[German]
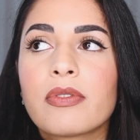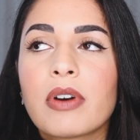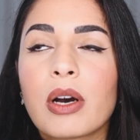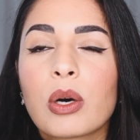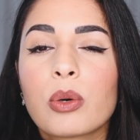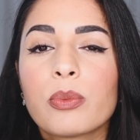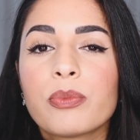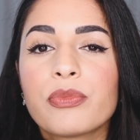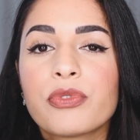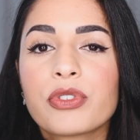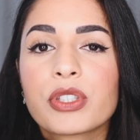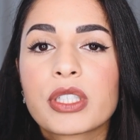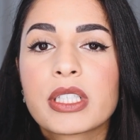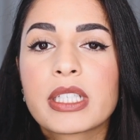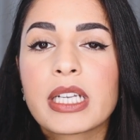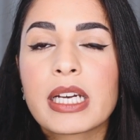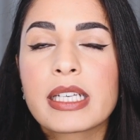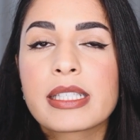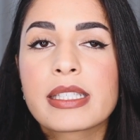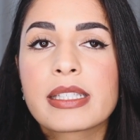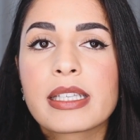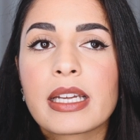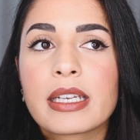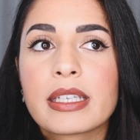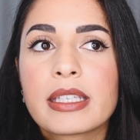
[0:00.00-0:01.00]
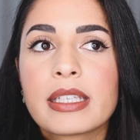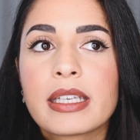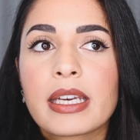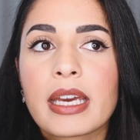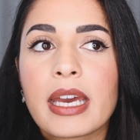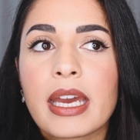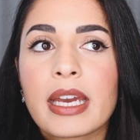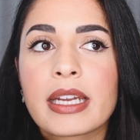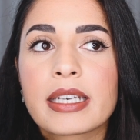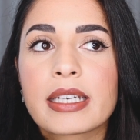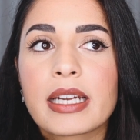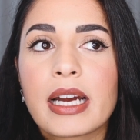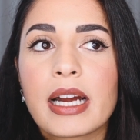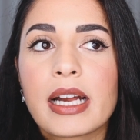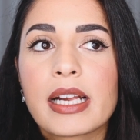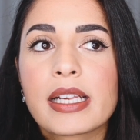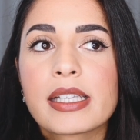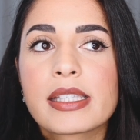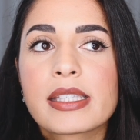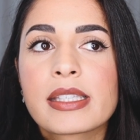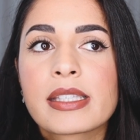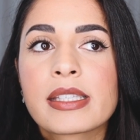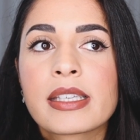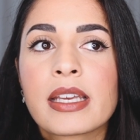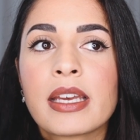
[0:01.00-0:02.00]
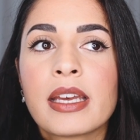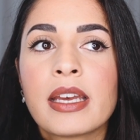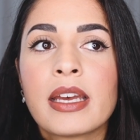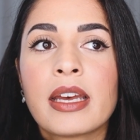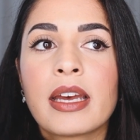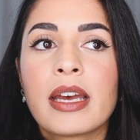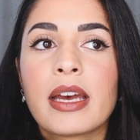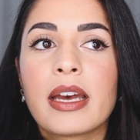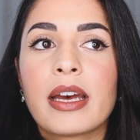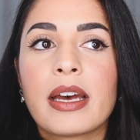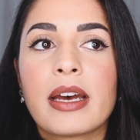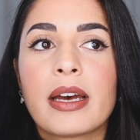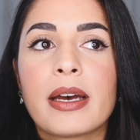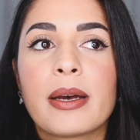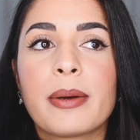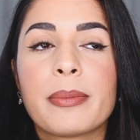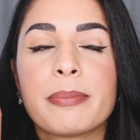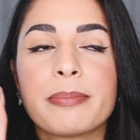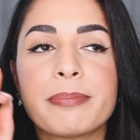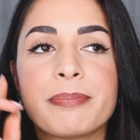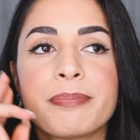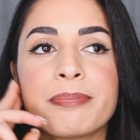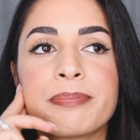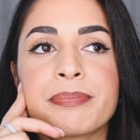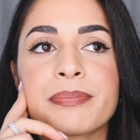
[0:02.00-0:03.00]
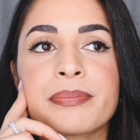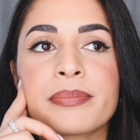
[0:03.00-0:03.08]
warum wird das dann direkt als ähm,